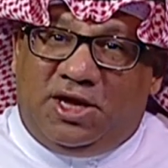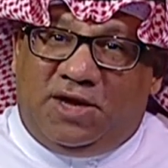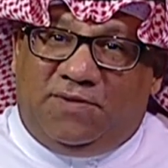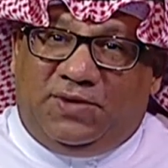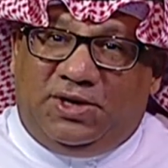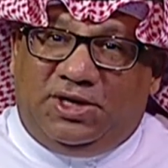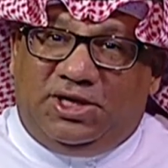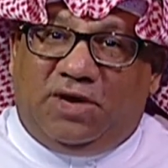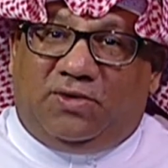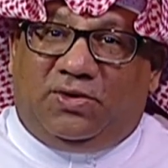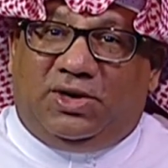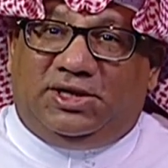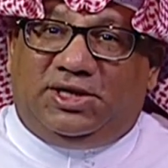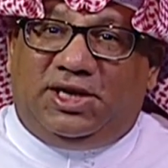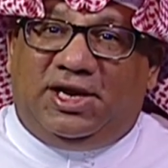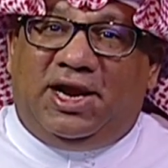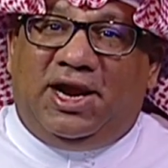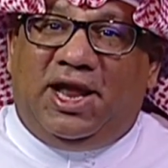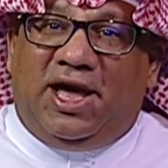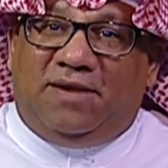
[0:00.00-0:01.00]
في دوره
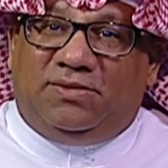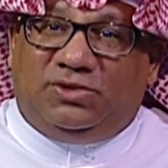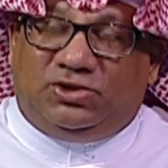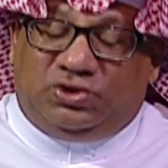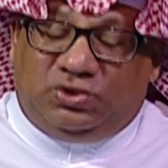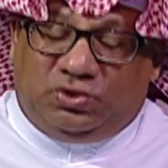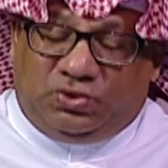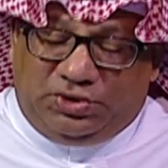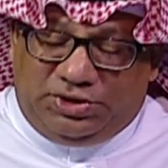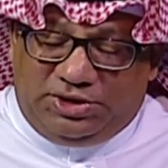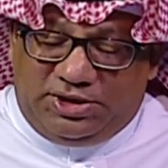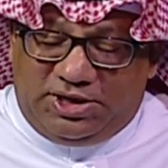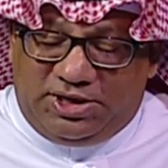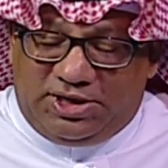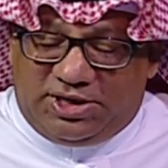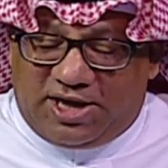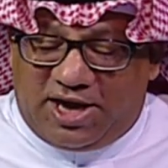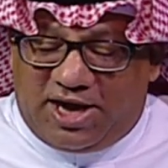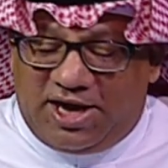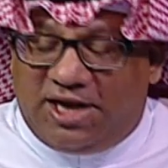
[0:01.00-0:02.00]
الالعاب السعوديه
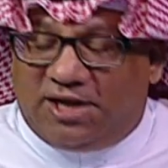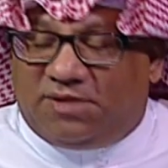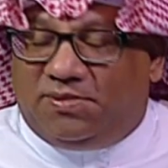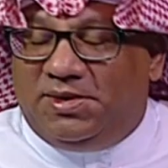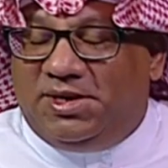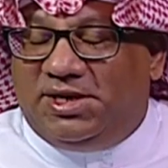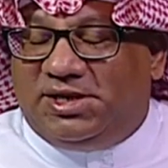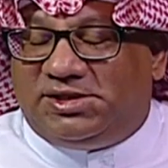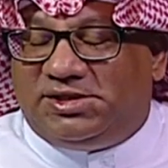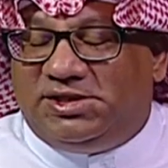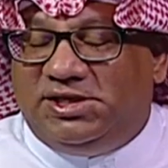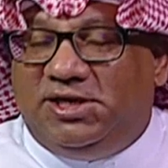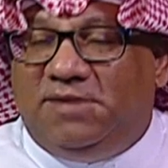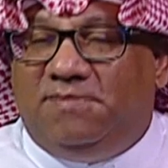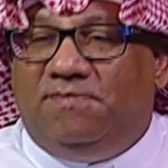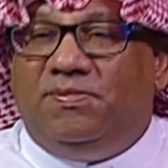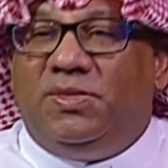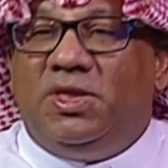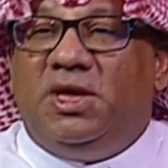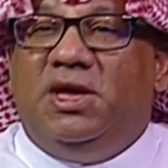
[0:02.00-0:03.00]
كانت من نصيب
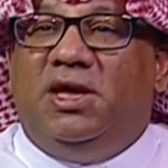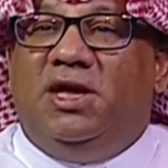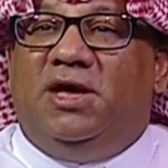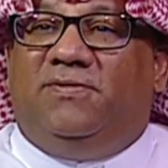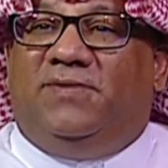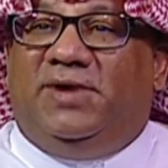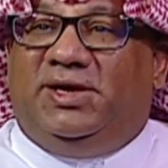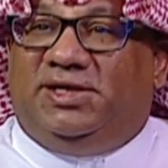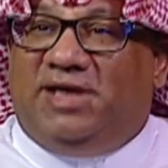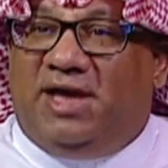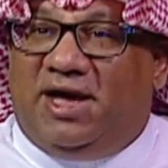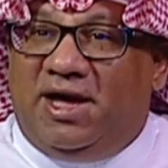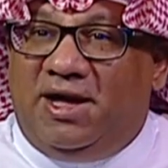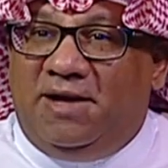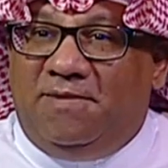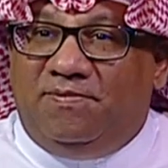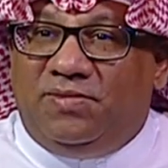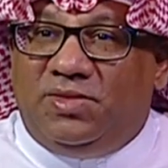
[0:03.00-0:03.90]
فتاه